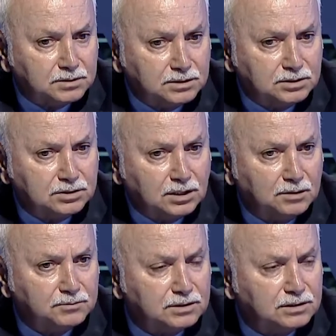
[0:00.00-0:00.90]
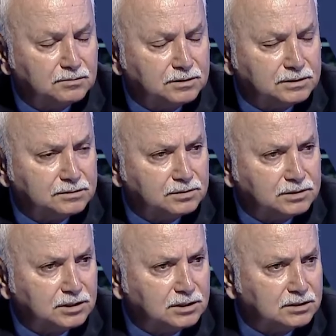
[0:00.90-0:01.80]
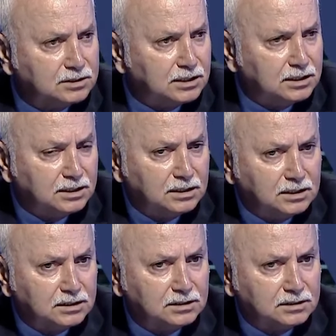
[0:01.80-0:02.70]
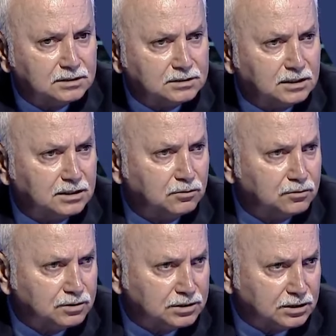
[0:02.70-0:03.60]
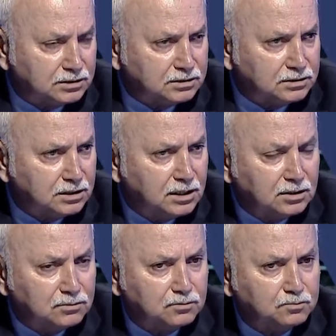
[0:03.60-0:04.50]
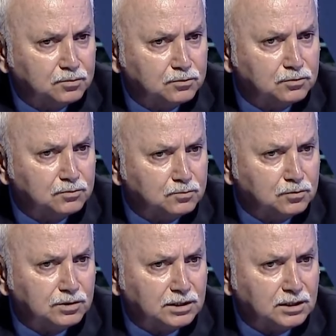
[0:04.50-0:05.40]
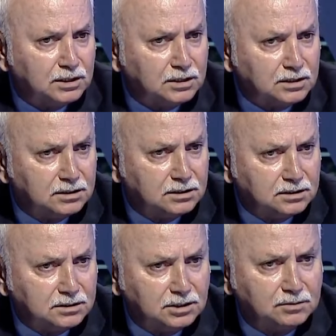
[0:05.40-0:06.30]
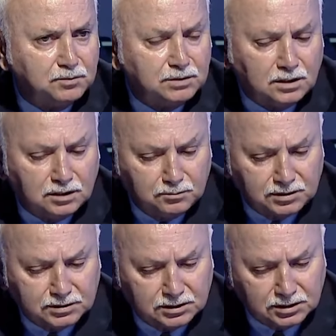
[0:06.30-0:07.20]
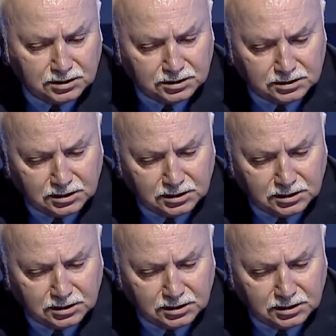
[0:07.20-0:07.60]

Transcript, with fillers: hiç tahmin edilmediğimiz şekilde zarara uğrayacaktır. Bunun mutlaka e, tedbiri alınması gerekir.